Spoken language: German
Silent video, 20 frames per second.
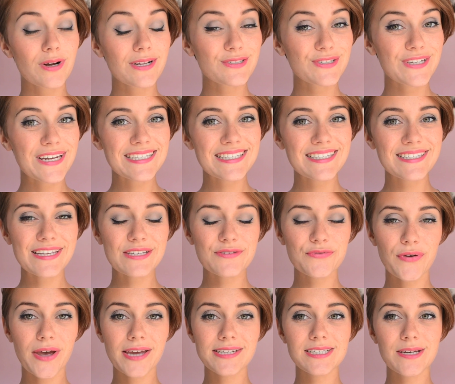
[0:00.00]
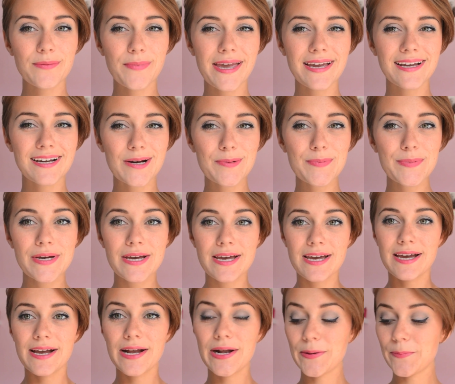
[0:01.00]
also das ist das fertige Make-up.
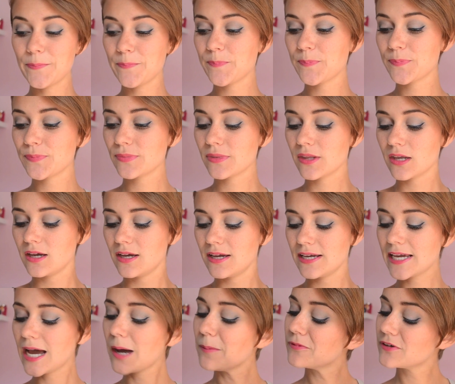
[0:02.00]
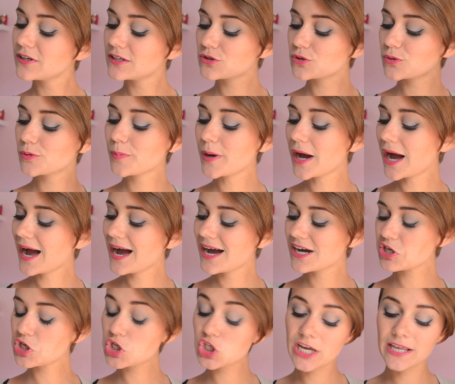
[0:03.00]
Ähm, ich habe wieder so ein
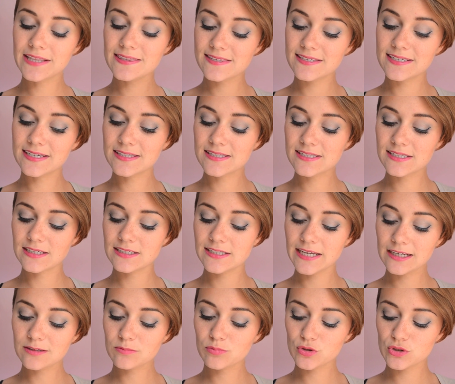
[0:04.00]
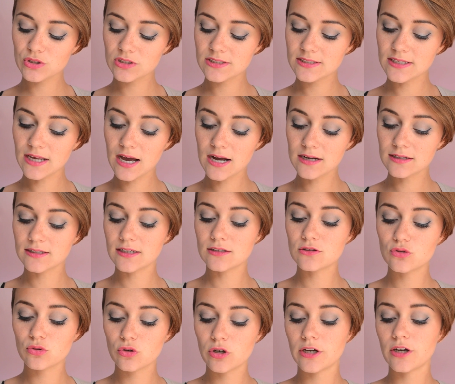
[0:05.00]
paar Schätzchens entdeckt, muss ich sagen.
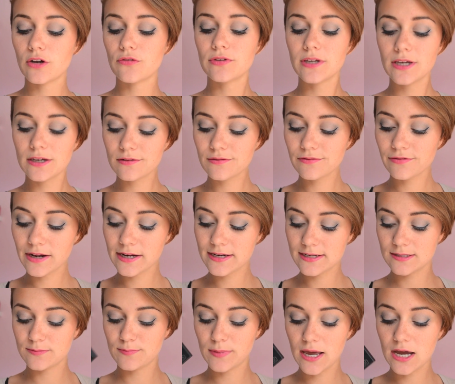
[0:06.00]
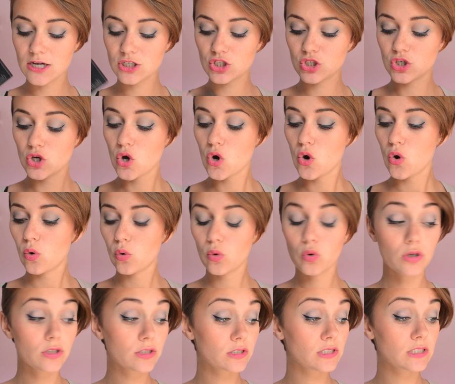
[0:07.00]
Dazu gehört auf jeden Fall das Blush
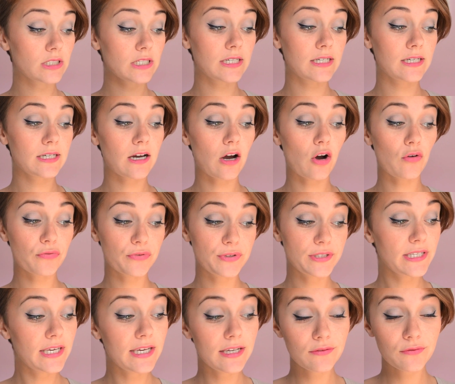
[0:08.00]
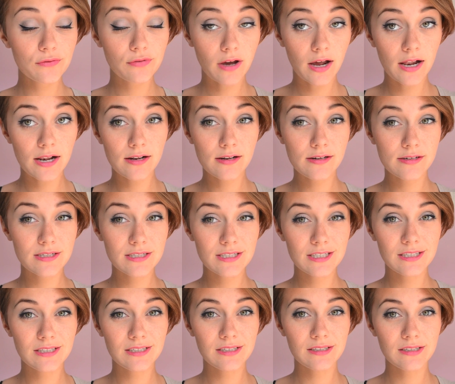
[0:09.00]
und äh, auf jeden Fall
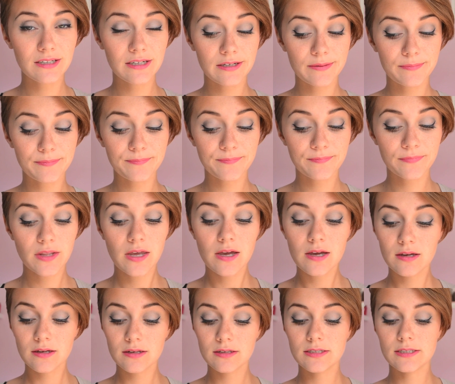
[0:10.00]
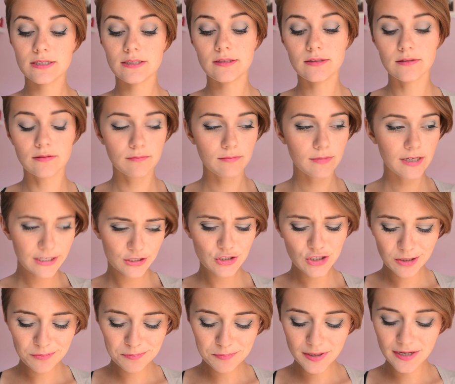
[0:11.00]
die, ähm, die
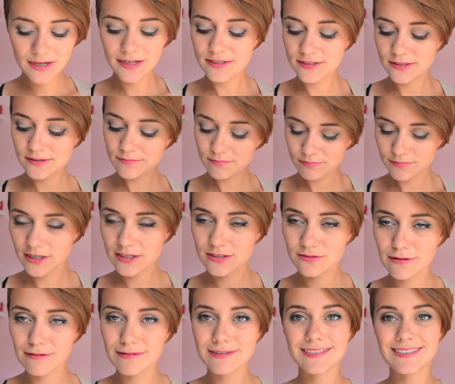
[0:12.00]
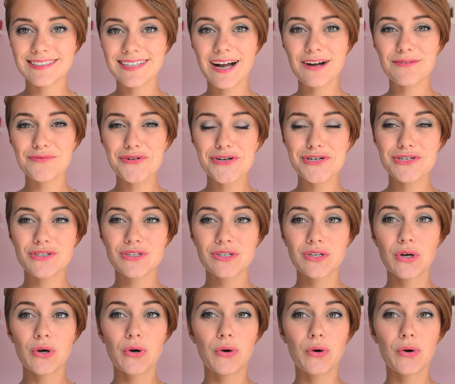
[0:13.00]
Lidschattenpalette. Das war, was ich sagen wollte.